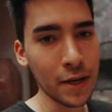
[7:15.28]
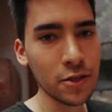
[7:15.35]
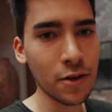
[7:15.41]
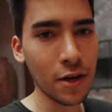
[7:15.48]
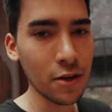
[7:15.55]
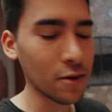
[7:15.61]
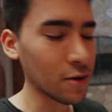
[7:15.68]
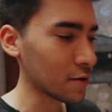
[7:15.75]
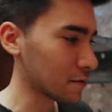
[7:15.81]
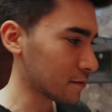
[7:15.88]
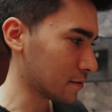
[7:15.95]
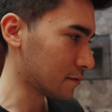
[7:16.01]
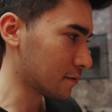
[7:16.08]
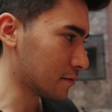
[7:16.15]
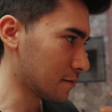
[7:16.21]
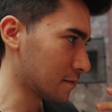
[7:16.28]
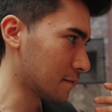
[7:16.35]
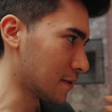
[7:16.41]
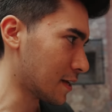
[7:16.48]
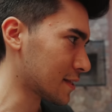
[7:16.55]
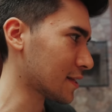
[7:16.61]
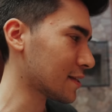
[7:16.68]
pasó algo
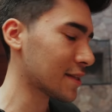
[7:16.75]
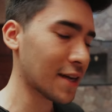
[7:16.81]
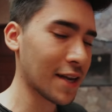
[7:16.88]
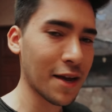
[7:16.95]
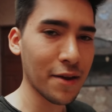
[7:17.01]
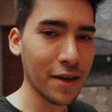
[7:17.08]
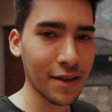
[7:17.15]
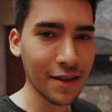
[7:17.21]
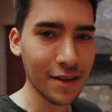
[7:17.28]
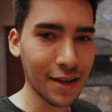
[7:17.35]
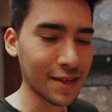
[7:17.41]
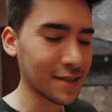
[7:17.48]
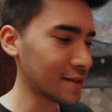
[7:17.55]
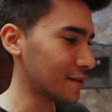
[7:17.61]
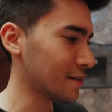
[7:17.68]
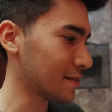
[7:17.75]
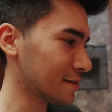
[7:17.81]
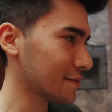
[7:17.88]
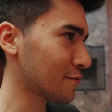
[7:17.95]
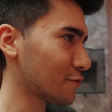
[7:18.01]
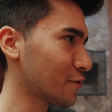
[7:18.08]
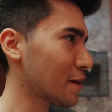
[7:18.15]
bastante grave, que
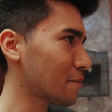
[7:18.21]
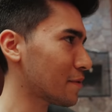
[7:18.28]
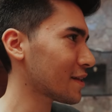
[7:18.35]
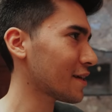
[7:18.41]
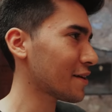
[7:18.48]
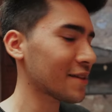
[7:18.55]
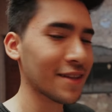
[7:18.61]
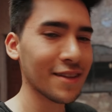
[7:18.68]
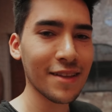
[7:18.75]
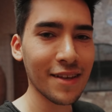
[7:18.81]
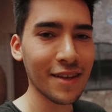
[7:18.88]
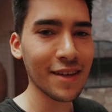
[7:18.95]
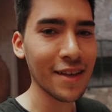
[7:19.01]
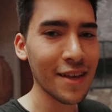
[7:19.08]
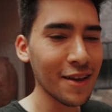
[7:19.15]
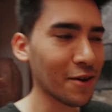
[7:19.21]
casi fue una pérdida bastante